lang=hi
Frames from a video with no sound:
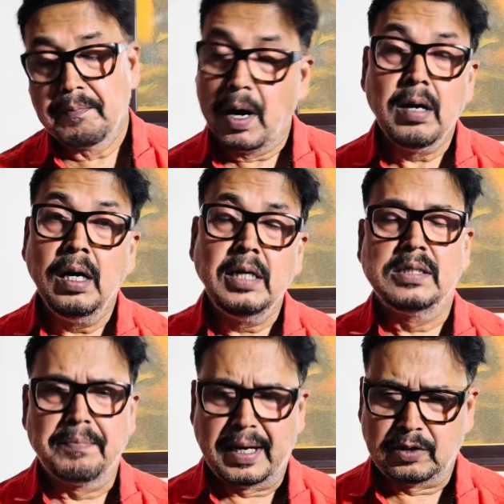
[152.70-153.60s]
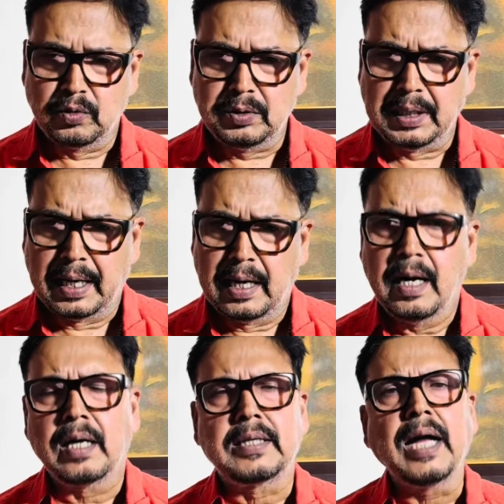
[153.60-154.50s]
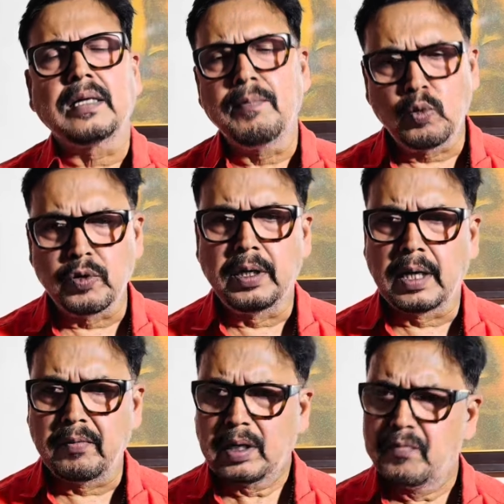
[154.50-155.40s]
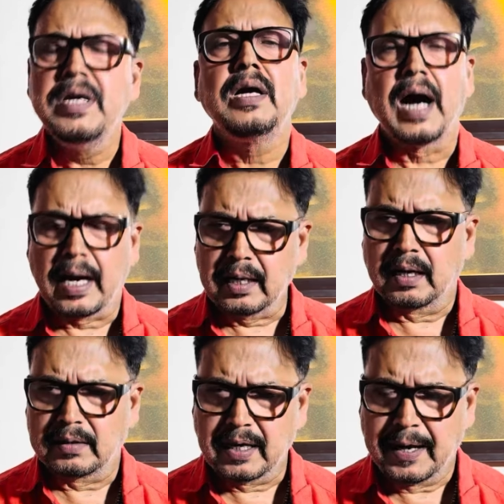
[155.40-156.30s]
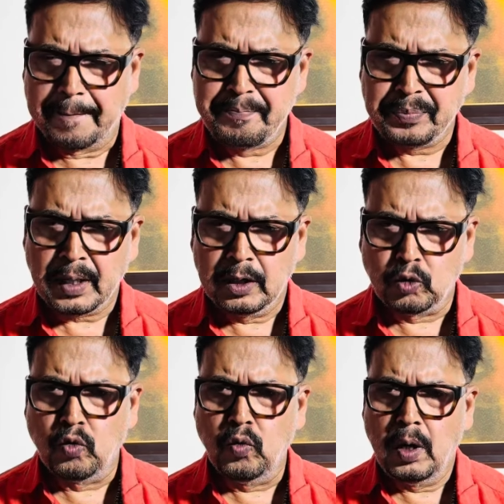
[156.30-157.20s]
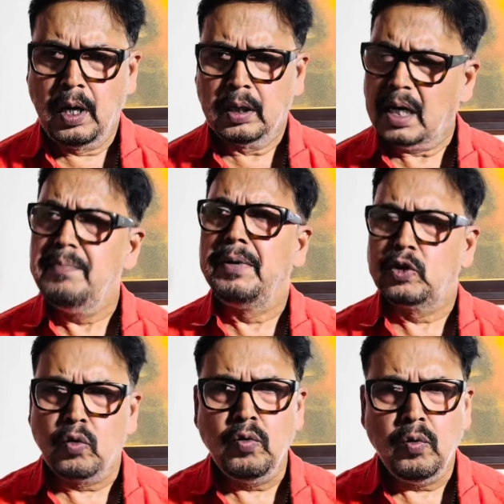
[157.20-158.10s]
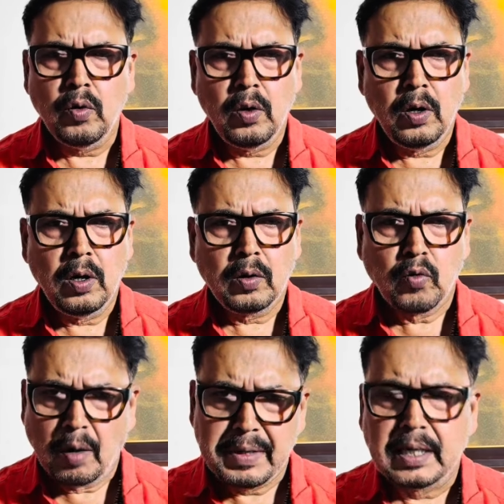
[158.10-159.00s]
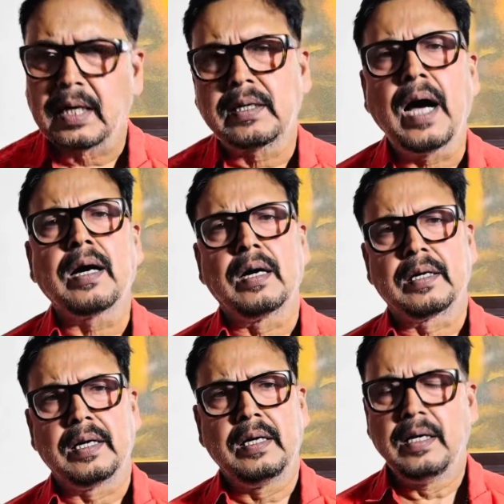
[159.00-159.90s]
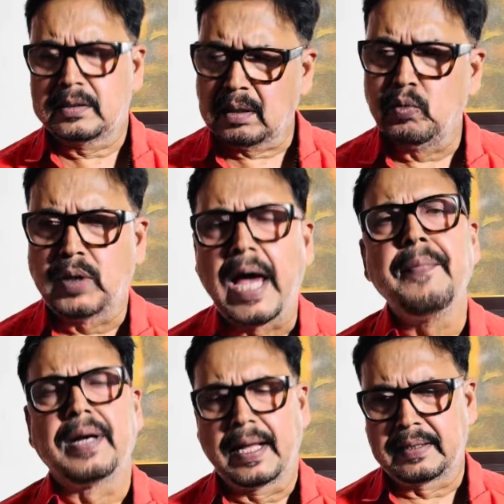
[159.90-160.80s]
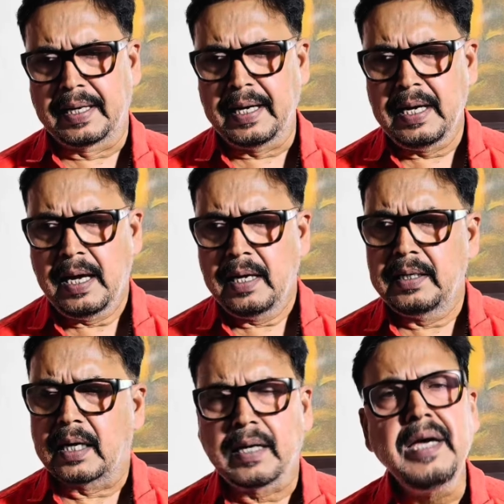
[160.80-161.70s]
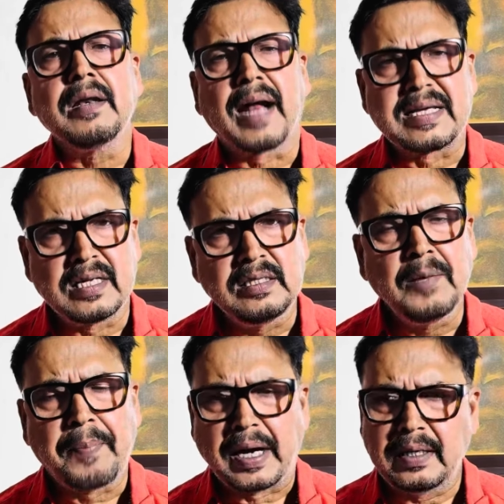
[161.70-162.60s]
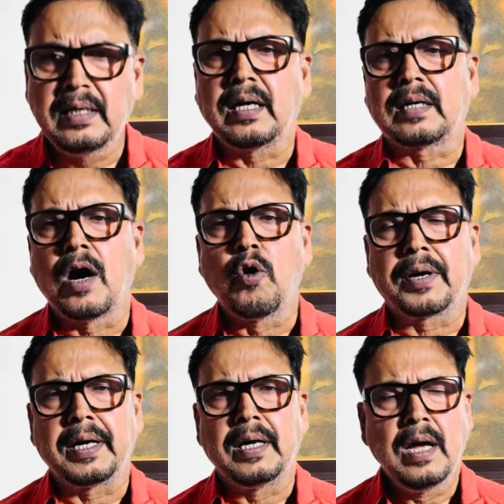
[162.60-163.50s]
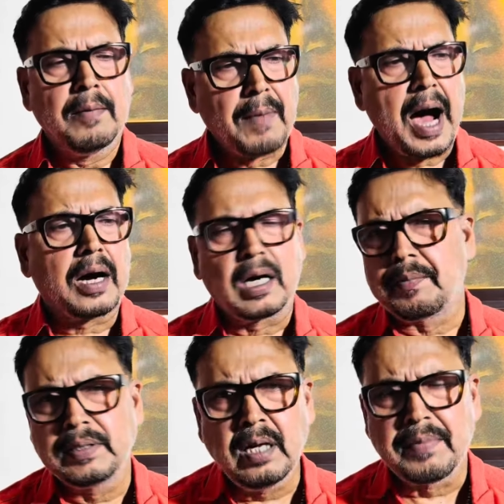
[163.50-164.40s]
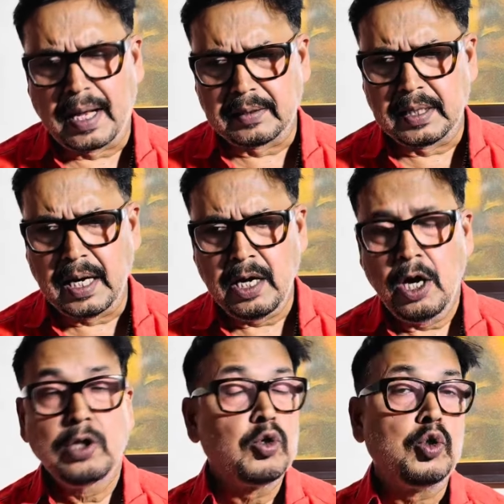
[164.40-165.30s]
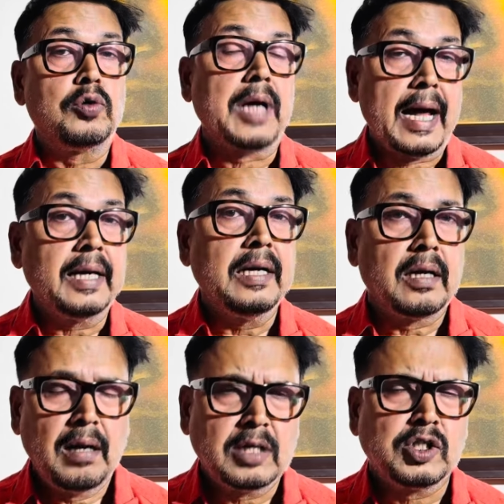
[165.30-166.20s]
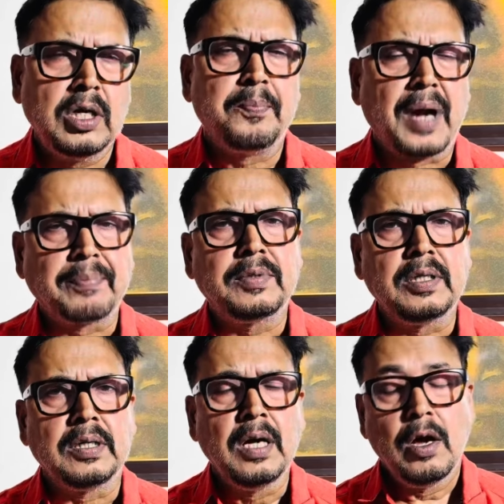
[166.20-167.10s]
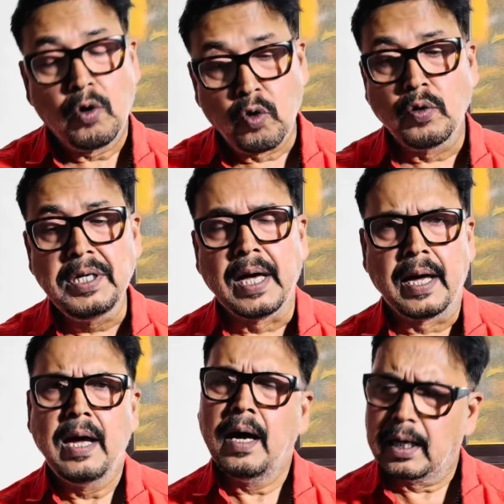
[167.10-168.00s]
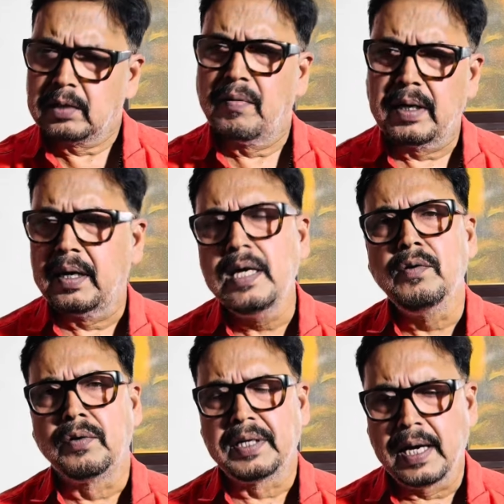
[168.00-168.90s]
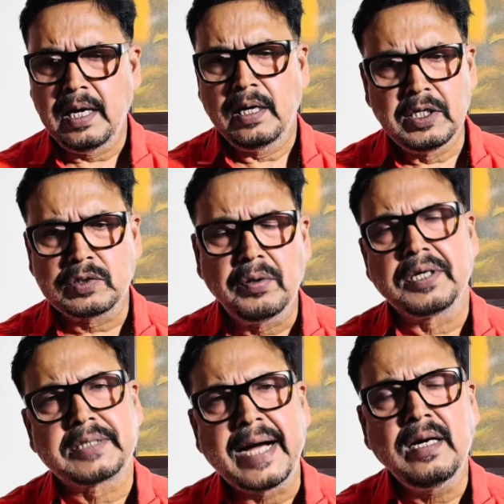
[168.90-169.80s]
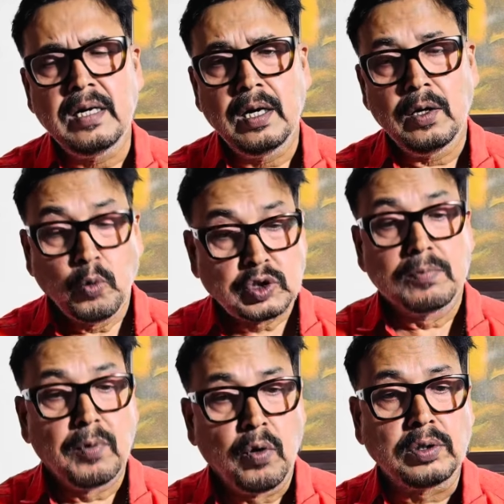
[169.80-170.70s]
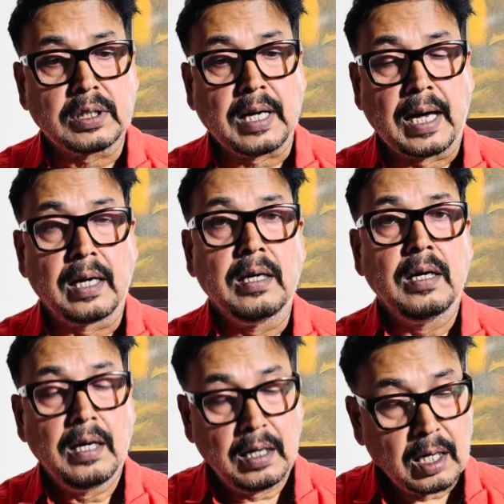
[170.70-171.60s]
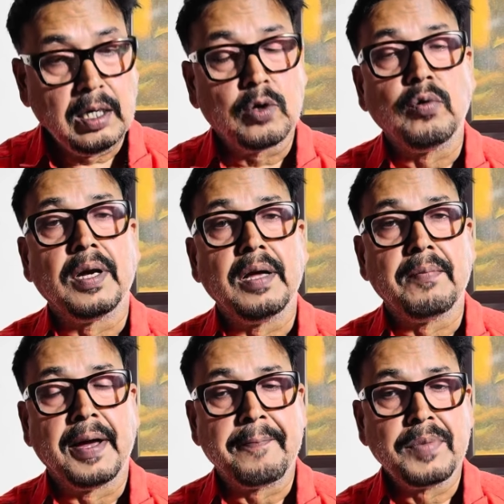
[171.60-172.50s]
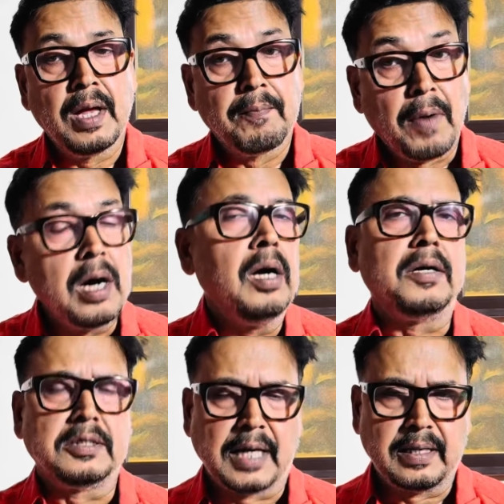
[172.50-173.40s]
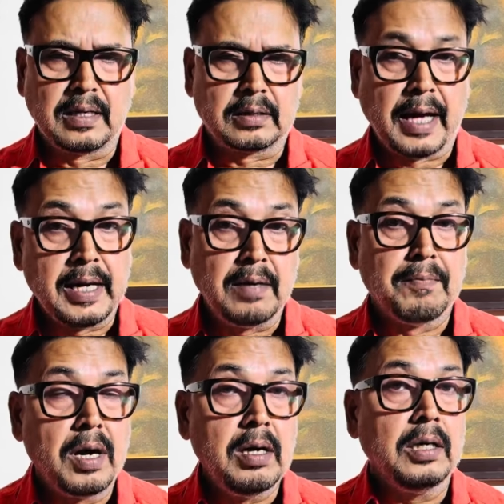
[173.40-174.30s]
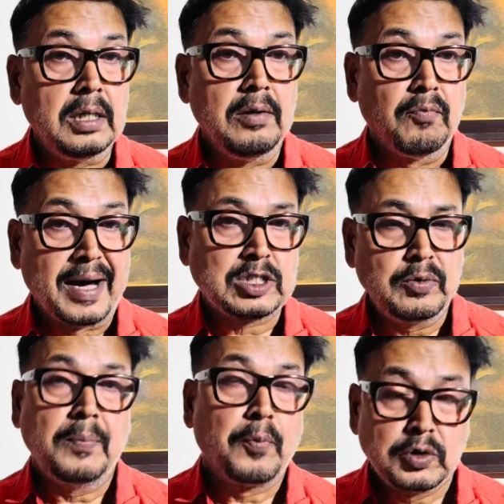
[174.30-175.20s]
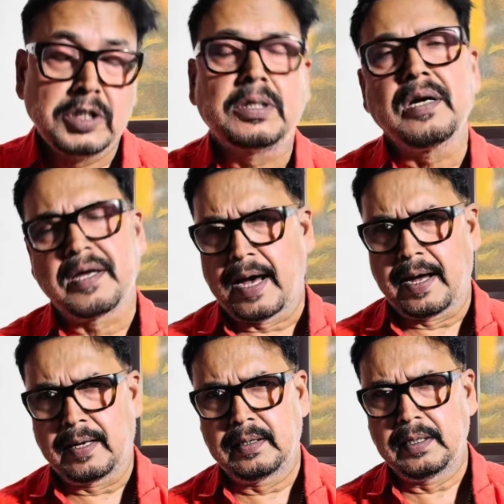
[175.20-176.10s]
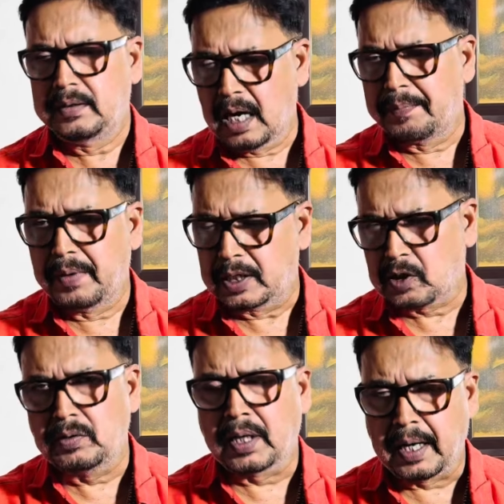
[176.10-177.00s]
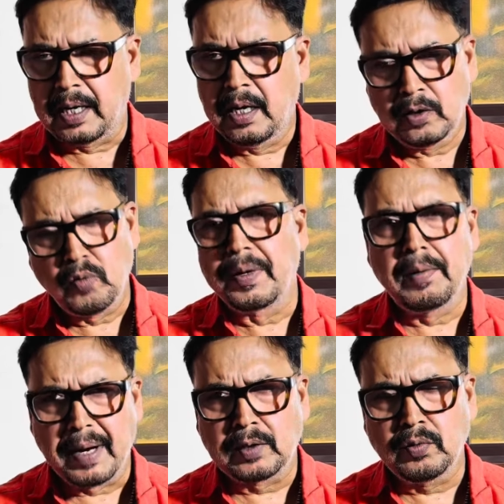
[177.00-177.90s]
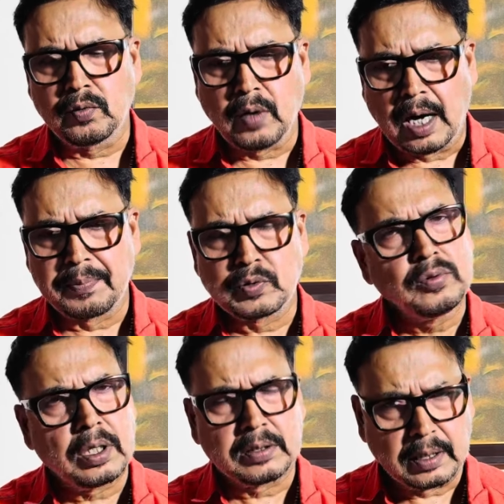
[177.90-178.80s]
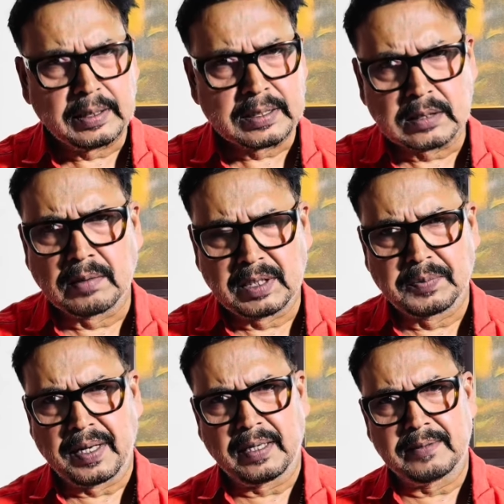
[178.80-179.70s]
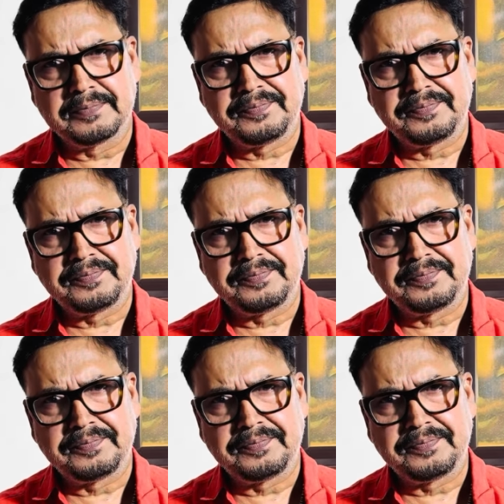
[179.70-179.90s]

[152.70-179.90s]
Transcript: मंगल की जब बात होती है अर्थात हम कोई नव नवीन कार्य करते हैं तो कई मित्रों को हम इकट्ठा करके एक समुदाय बनाते हैं या कई राजनीतिक पार्टी इकट्ठा होकर महागठबंधन बनाती है तो जो टारगेट लक्ष्य की प्राप्ति होनी है अथवा नहीं होनी है इसको डिसाइड उस मुहूर्त काल लग्न कुंडली में मंगल डिसाइड करता है कि मंगल की वास्तविक पोजीशन क्या है यदि आप एस्ट्रोलॉजर हैं तो मेरी बातों को आप सुंदर तरीके से समझ पाएंगे